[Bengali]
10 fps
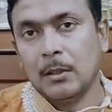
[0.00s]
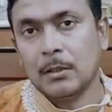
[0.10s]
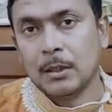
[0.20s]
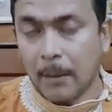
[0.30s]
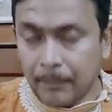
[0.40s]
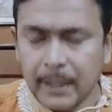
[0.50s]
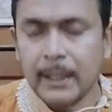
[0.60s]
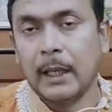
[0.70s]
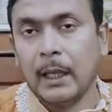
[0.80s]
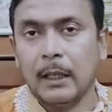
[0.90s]

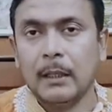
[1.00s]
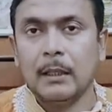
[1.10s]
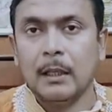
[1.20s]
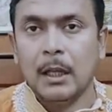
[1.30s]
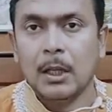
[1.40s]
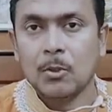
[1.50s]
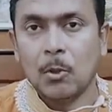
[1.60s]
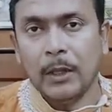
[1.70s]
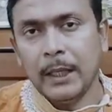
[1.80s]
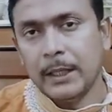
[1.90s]
সাপেক্ষে
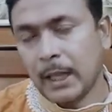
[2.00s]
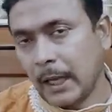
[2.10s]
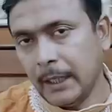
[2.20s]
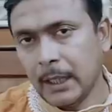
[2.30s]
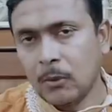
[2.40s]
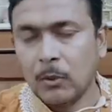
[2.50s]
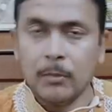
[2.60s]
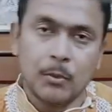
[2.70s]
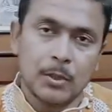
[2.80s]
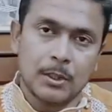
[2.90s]
শনি ধাইয়া করে
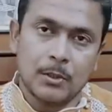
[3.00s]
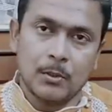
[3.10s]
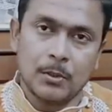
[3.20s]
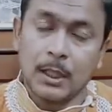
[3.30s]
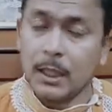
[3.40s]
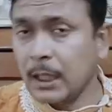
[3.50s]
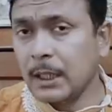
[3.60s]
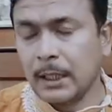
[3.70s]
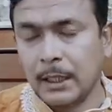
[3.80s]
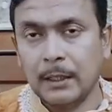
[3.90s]
বসেছিল সেখানে
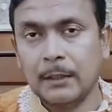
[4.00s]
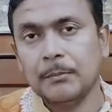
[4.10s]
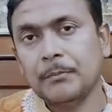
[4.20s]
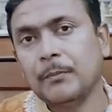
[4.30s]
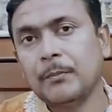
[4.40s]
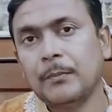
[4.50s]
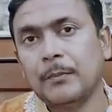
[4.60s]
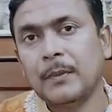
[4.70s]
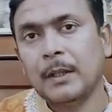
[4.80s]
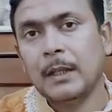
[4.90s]
দাঁড়িয়ে
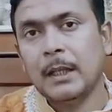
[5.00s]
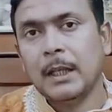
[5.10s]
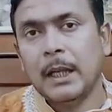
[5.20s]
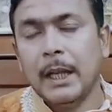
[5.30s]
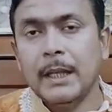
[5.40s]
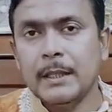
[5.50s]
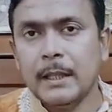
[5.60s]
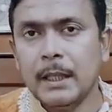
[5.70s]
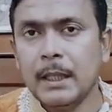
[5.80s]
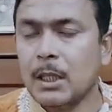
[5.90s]
এই যে
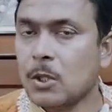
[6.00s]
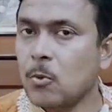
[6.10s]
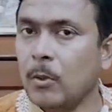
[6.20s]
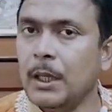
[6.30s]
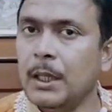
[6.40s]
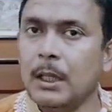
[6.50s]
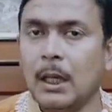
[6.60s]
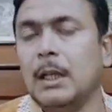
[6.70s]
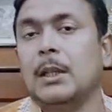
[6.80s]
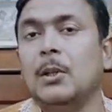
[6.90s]
শনি তার
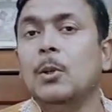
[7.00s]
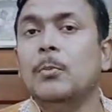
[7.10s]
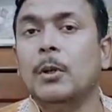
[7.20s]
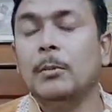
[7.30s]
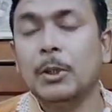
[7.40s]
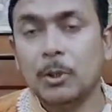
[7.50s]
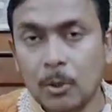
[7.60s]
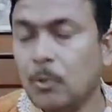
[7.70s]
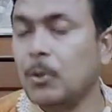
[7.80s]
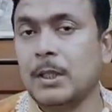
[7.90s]
গৃহ পরিবর্তন
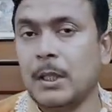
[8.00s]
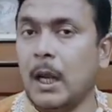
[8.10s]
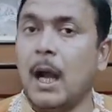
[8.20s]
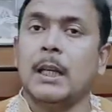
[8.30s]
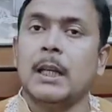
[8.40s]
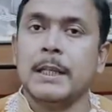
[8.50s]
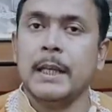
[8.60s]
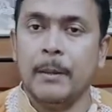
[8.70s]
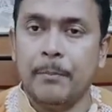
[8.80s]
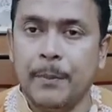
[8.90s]
করছে আঠাশে
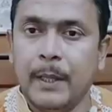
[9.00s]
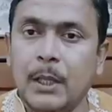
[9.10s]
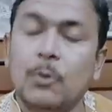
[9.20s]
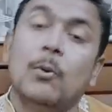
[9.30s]
এপ্রিল দু